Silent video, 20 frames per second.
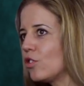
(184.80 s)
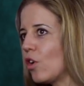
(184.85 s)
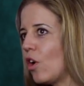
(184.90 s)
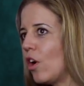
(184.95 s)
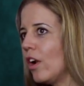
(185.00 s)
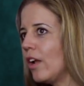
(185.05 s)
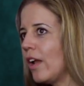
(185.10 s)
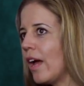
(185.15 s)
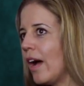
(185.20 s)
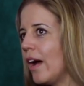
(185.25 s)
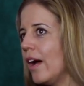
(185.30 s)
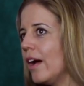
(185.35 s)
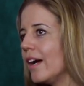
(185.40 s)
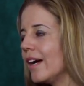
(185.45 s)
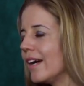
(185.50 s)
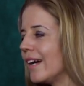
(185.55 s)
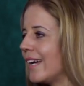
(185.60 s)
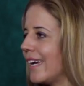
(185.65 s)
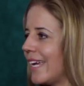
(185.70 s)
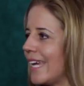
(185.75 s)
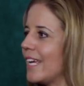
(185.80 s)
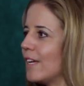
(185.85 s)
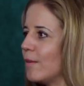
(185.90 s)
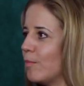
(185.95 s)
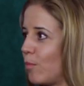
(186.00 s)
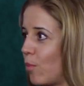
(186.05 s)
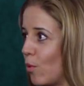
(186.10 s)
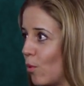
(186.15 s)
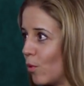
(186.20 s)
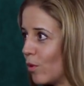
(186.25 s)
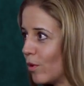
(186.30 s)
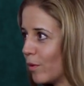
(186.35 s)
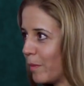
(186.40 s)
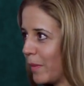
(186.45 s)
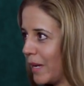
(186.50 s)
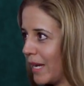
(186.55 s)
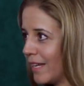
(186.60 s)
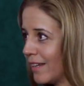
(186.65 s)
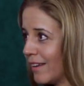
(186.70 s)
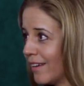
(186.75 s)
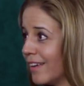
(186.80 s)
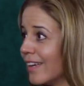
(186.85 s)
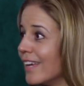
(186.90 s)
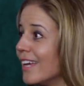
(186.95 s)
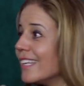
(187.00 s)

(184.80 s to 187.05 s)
toller Regenbogenmähne.